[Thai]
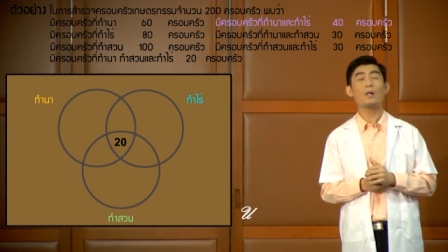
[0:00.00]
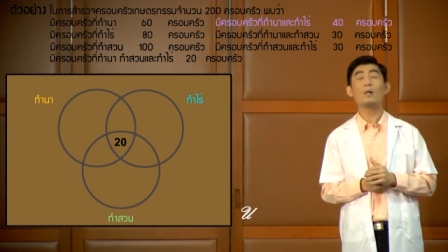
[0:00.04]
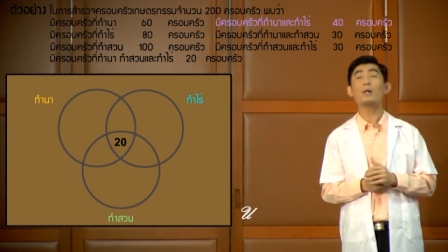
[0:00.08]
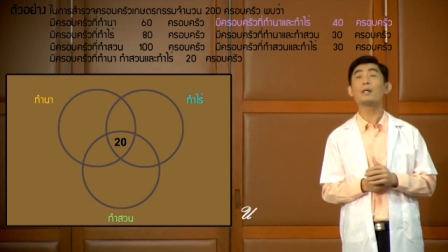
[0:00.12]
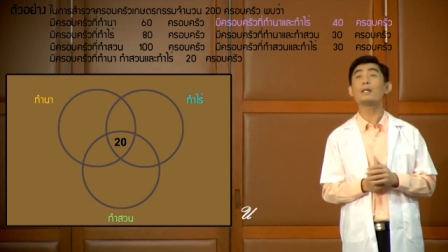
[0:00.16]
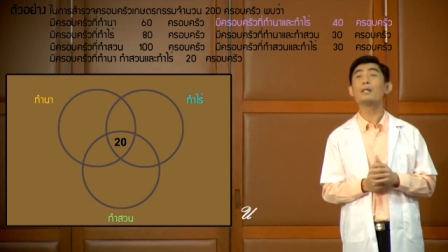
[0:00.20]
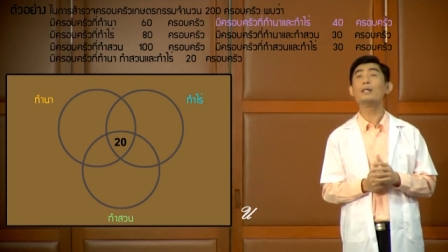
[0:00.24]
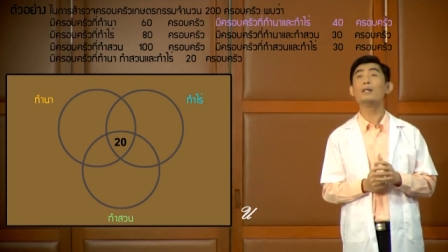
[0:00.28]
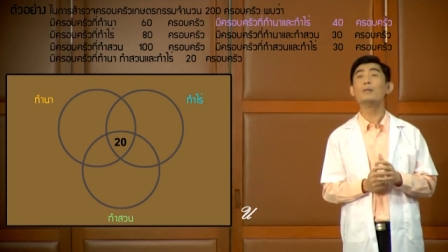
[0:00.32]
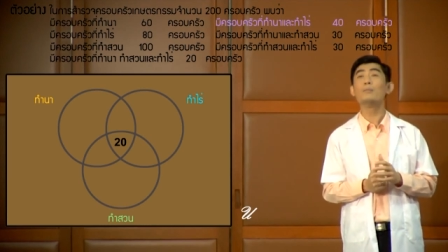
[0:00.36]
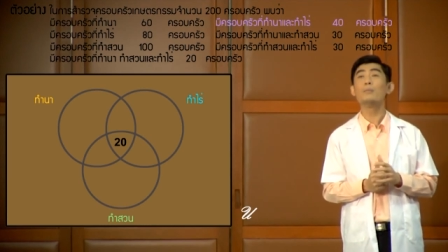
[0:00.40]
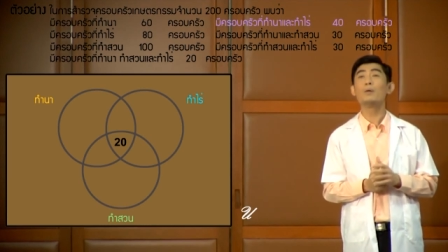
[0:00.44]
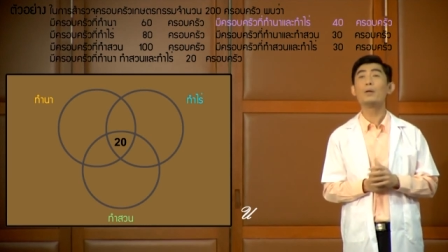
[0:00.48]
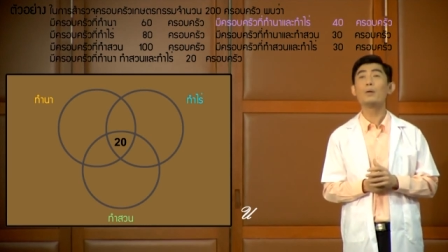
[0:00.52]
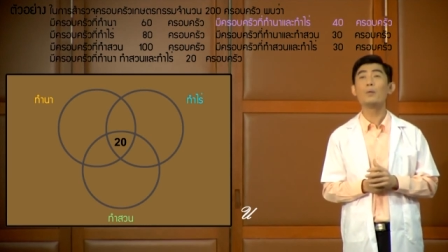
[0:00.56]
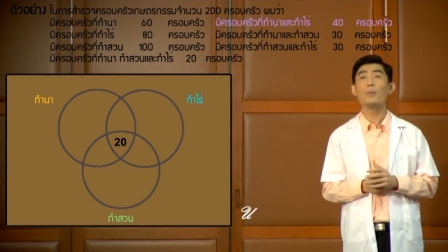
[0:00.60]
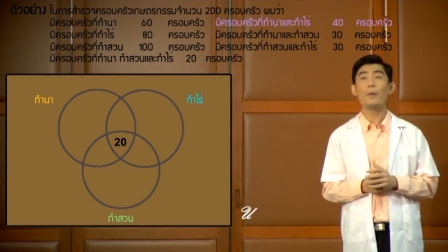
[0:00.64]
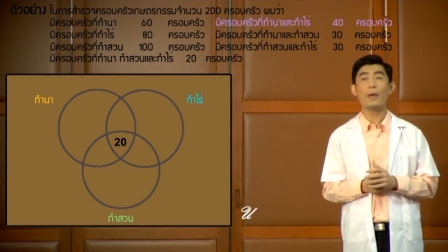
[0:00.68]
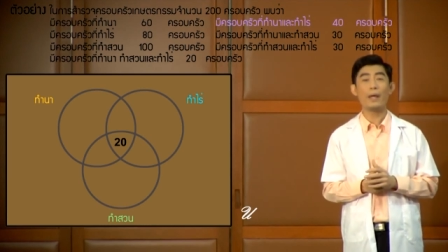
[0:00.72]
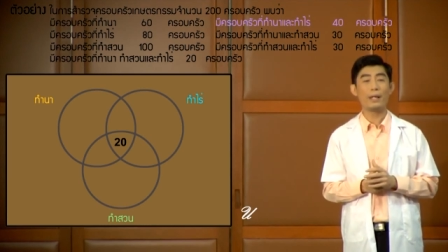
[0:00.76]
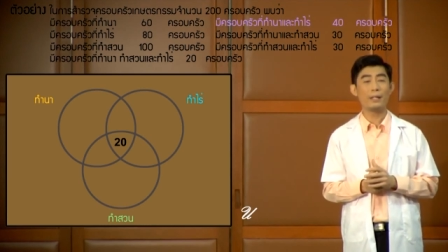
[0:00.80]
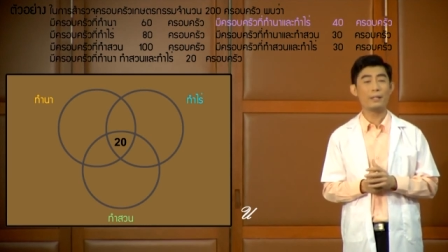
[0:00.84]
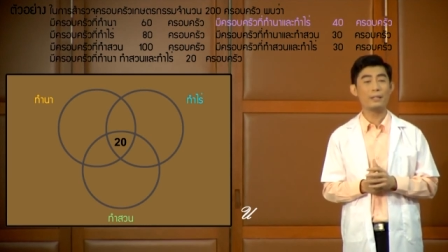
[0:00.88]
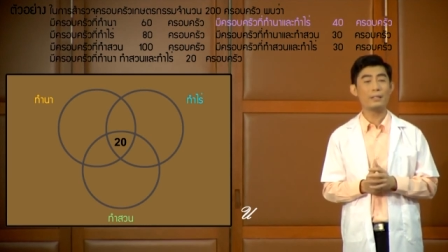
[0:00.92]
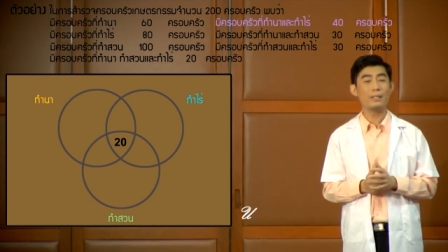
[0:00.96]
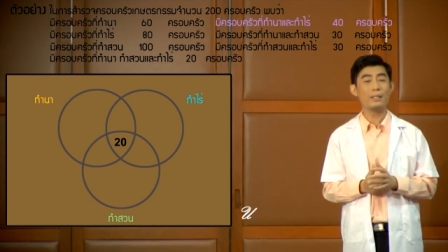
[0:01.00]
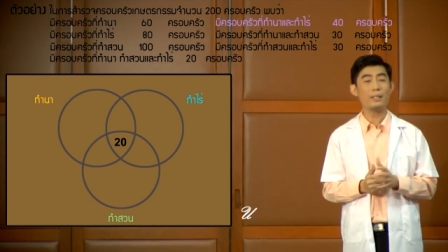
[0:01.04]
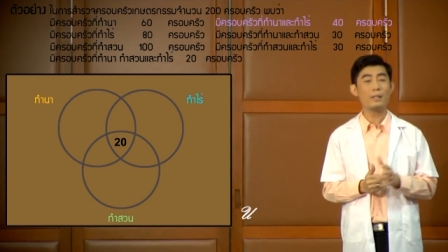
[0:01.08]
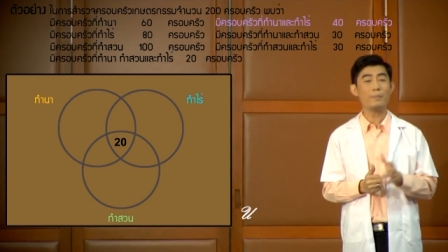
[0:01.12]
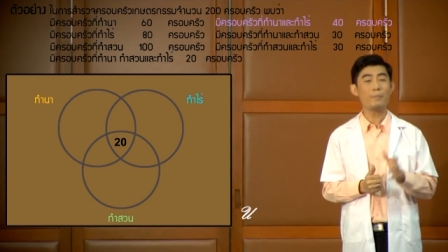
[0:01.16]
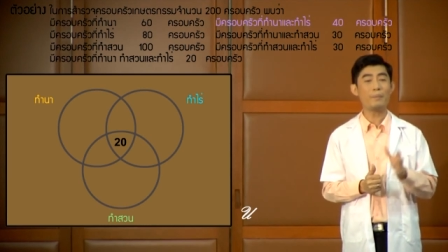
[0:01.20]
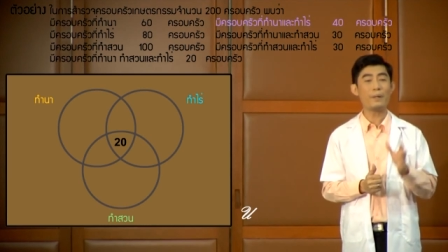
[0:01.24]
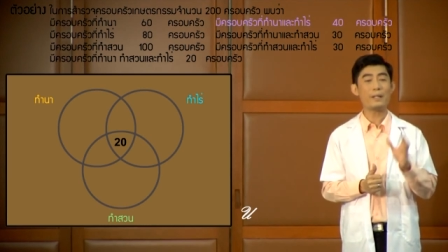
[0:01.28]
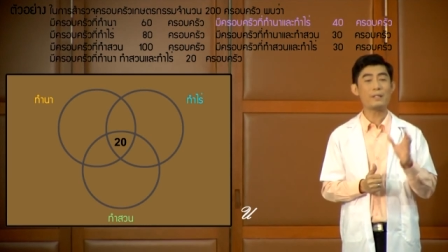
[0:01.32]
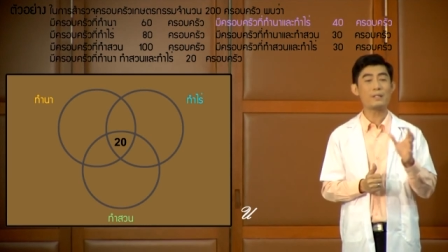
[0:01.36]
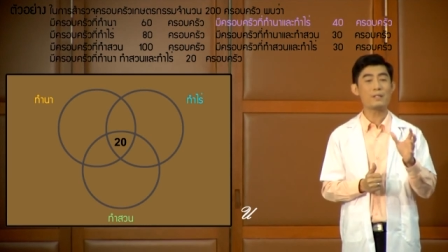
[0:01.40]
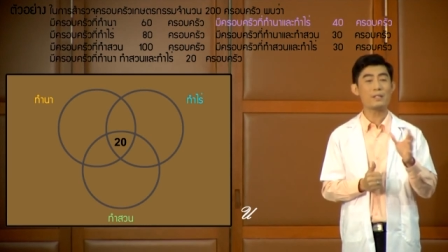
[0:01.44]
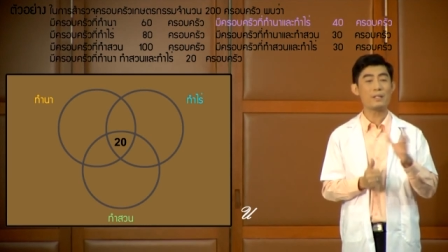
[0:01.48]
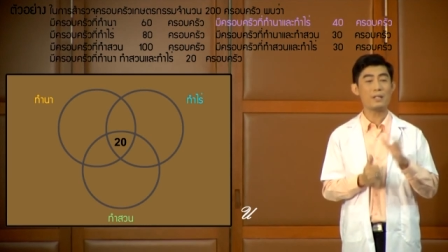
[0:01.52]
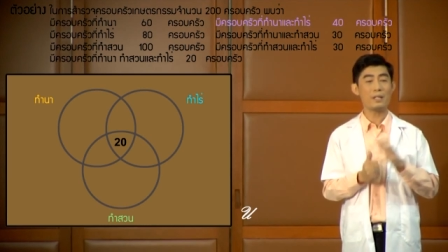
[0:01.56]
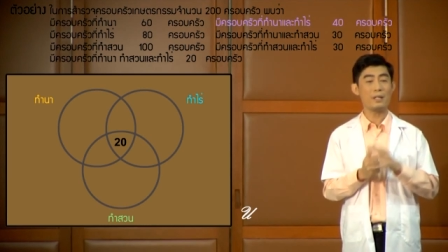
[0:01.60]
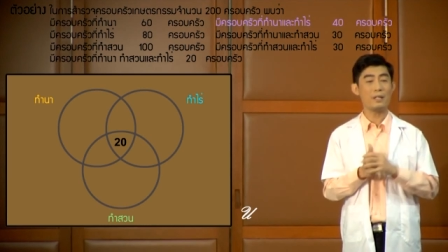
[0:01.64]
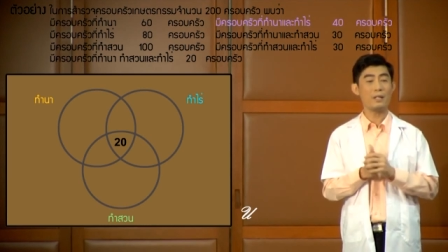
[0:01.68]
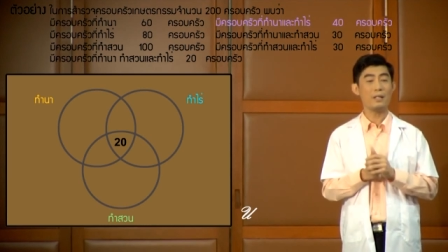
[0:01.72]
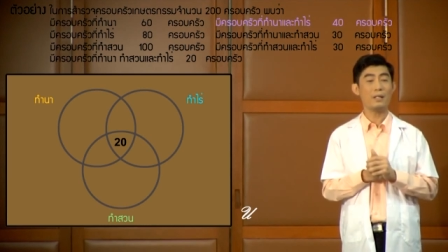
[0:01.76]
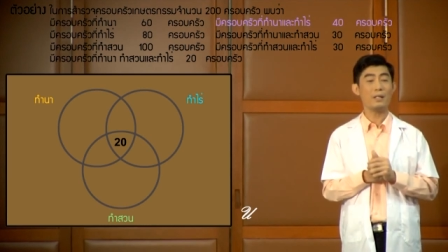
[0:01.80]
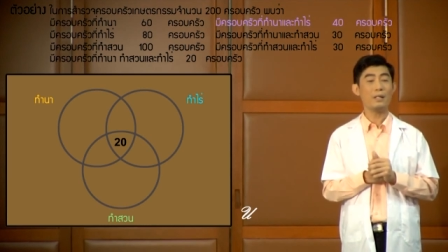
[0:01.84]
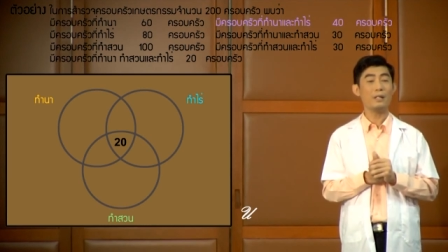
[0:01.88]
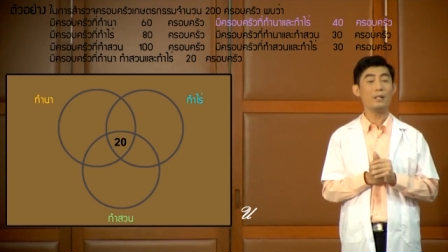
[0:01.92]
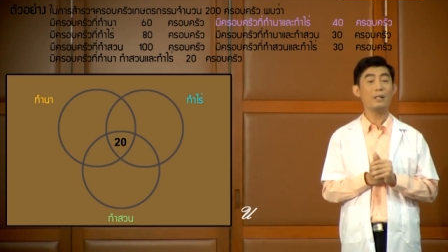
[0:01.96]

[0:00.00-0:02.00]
ก็คือบริเวณที่เป็นสี